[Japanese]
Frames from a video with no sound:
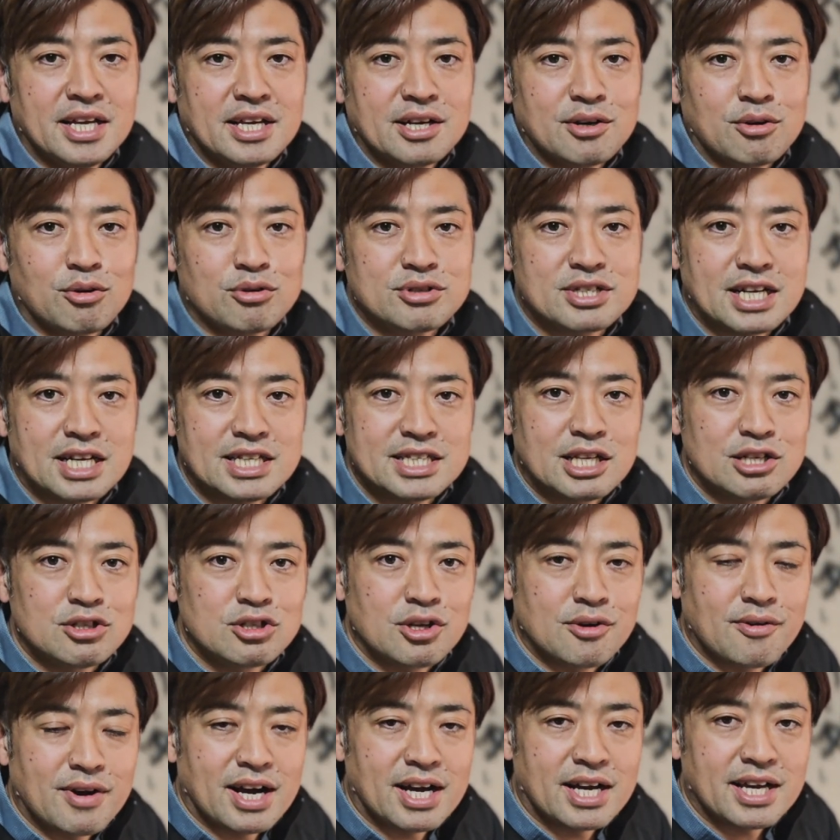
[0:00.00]
このチャンネル
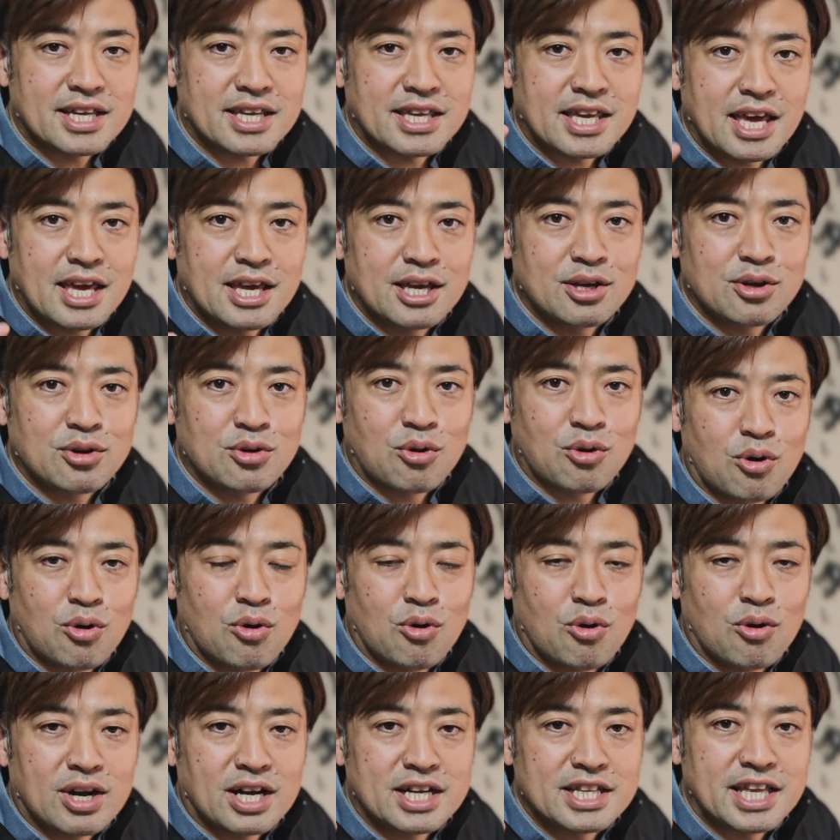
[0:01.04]
では健康、
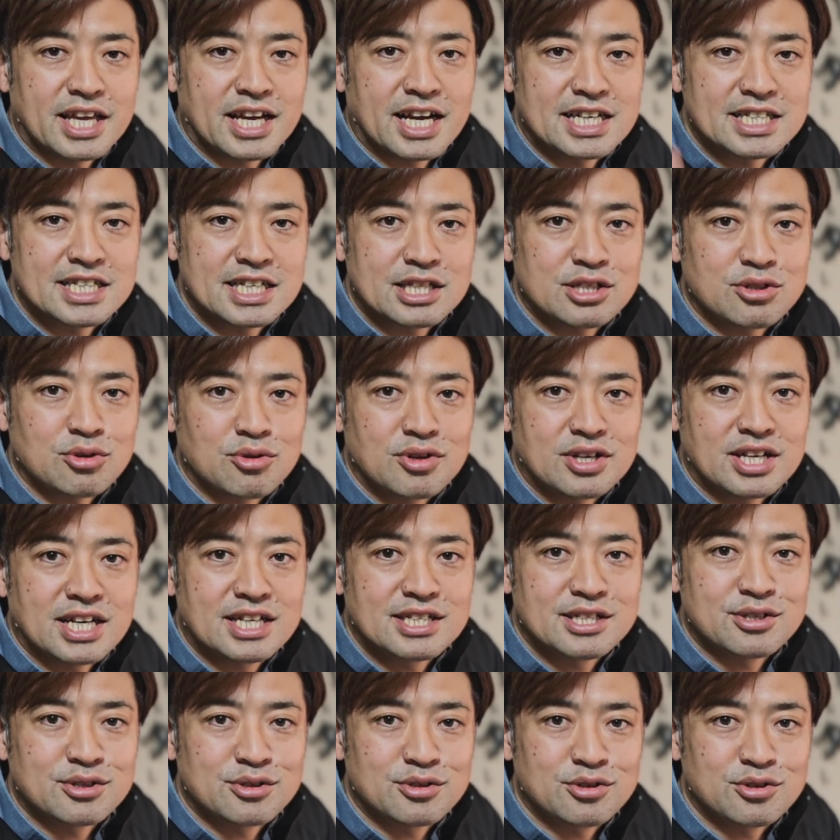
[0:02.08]
お金、ガジェットに関
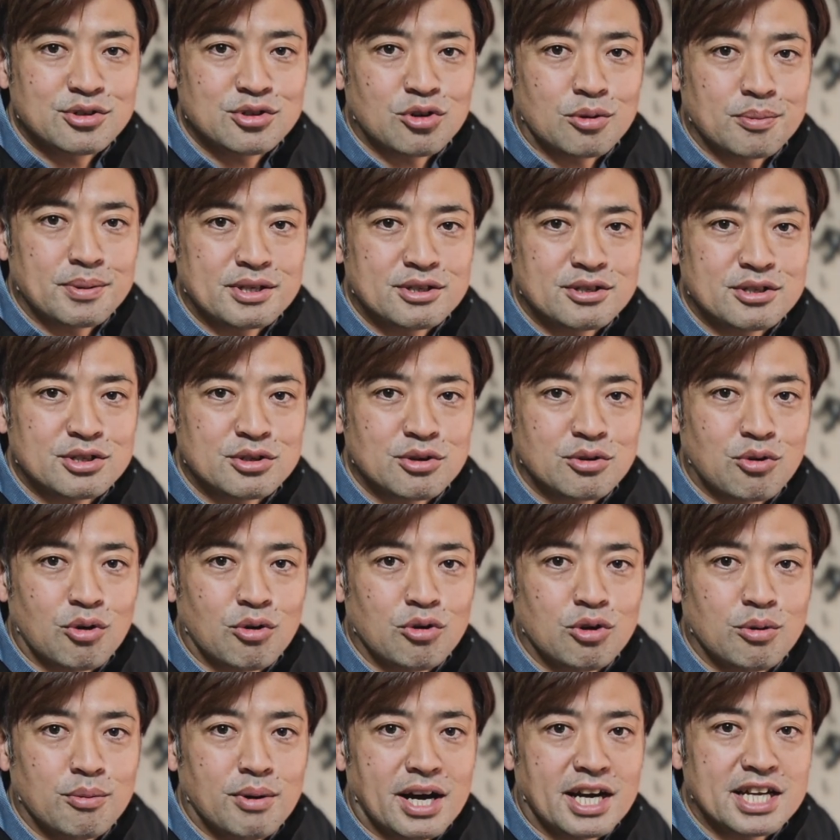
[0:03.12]
するトピックスを今
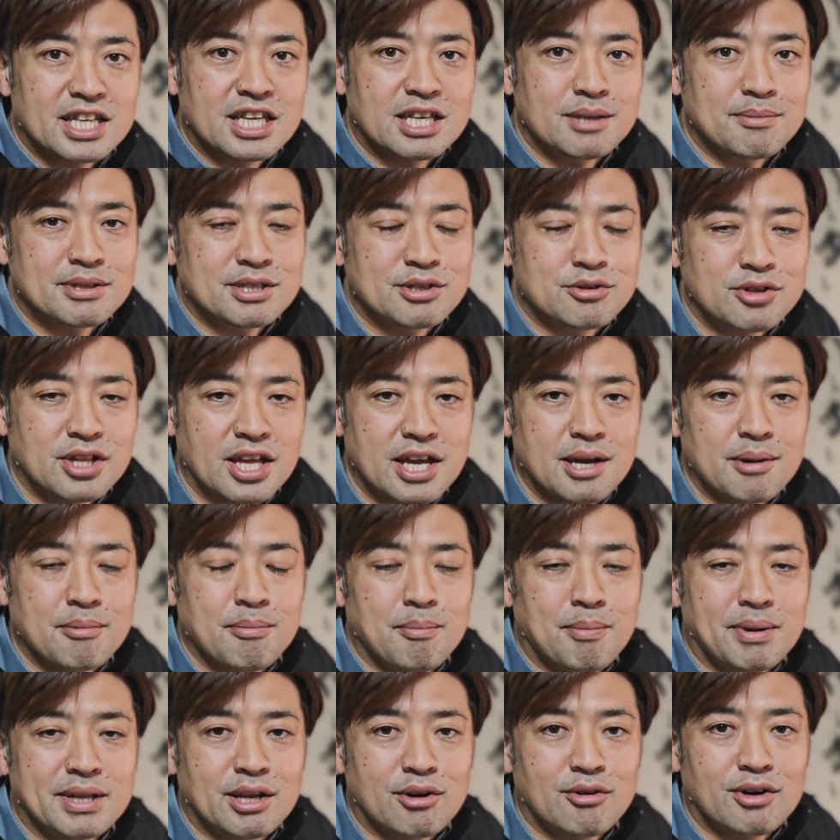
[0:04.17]
後も上げていきますので、
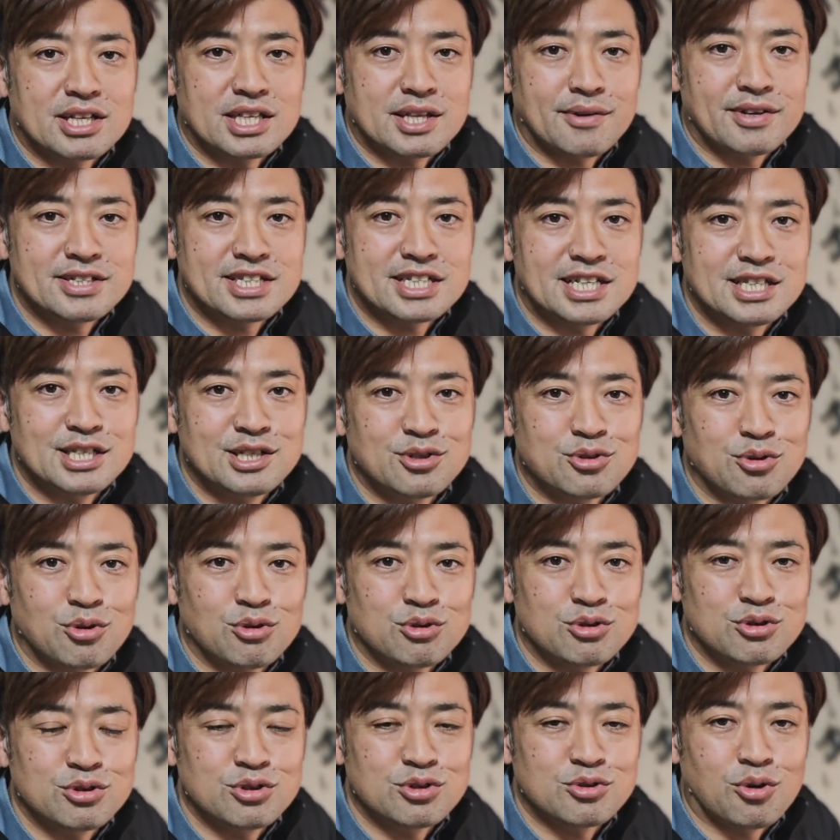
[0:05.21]
まだの方はチャンネル登
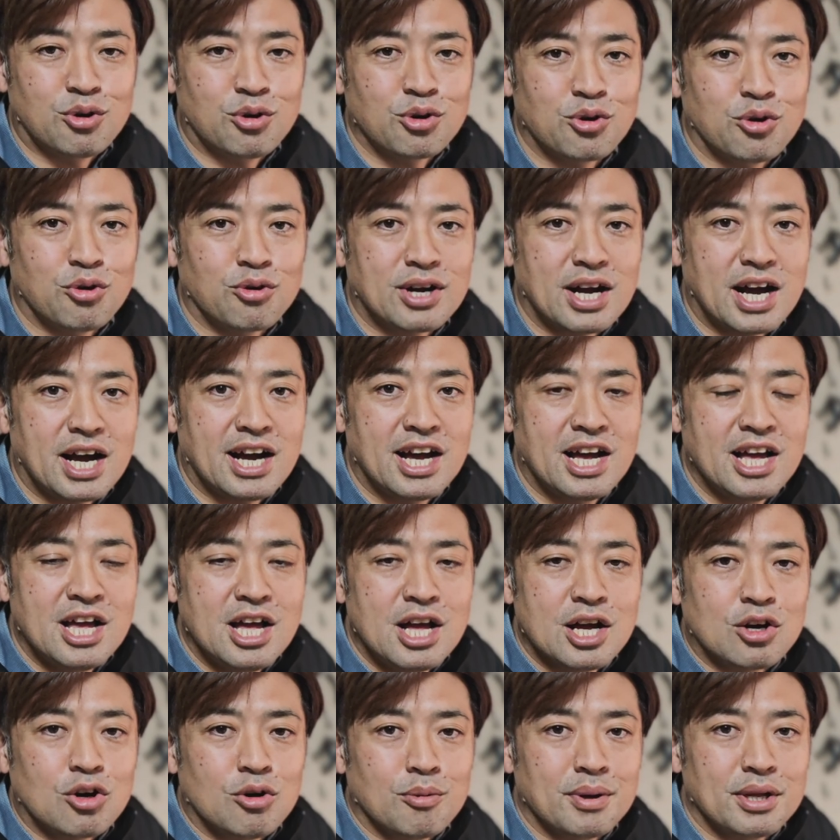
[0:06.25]
録、高評価、
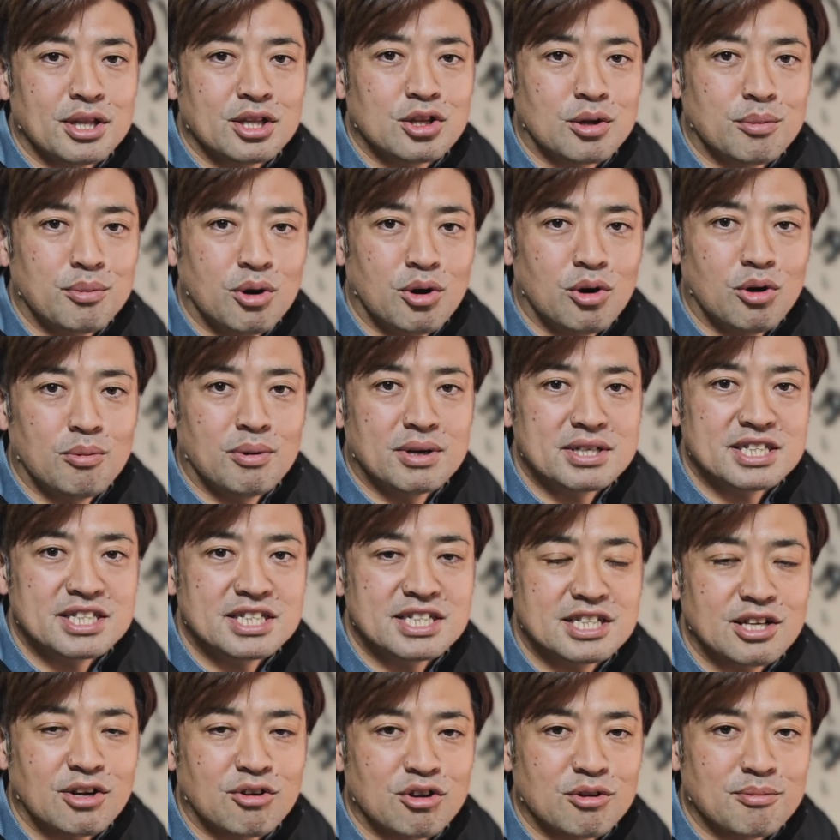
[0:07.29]
コメントもお待ちし
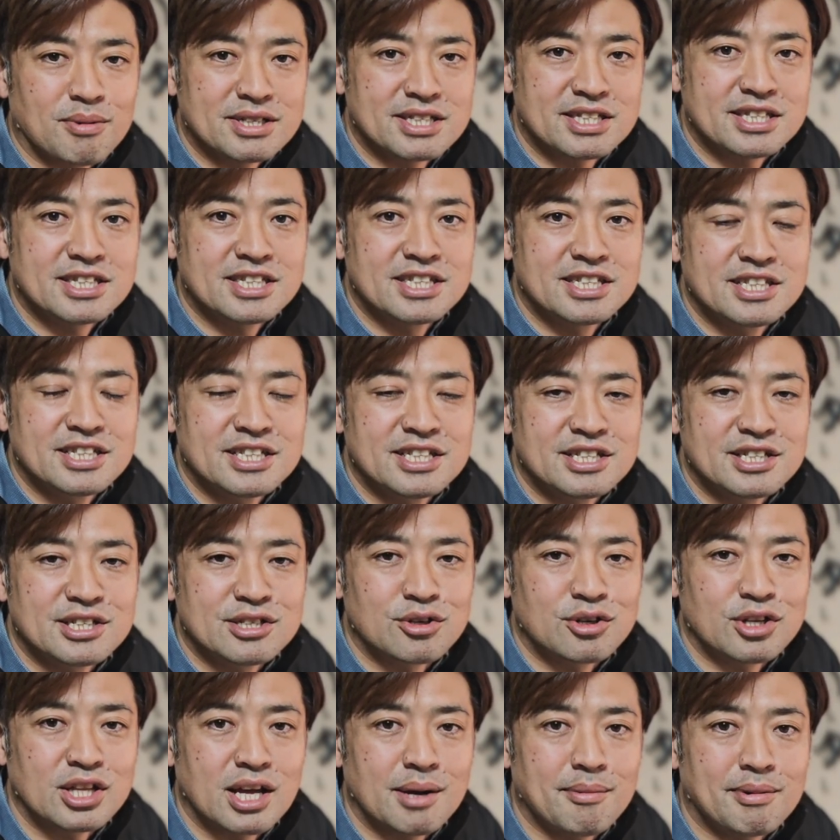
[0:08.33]
ております。そ
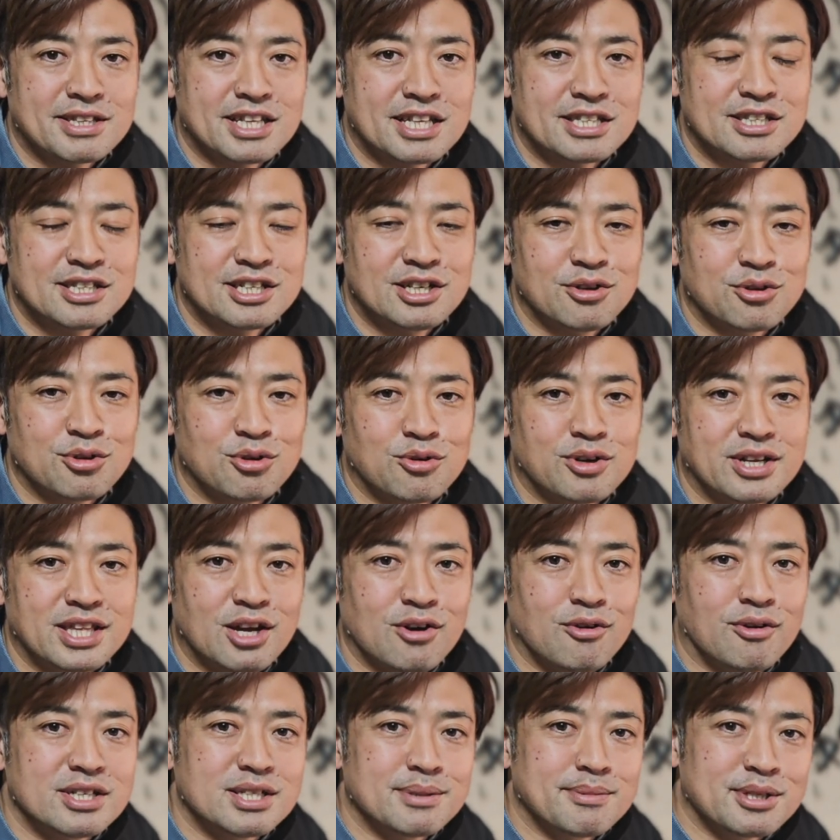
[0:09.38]
れではまた次の動画で
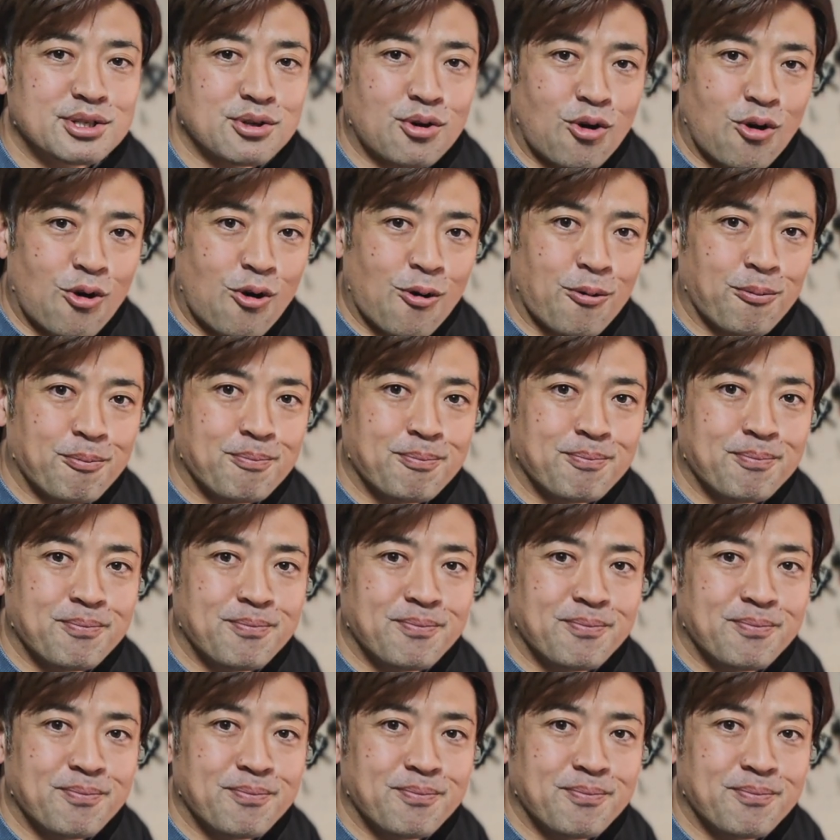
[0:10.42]
お会いしましょう。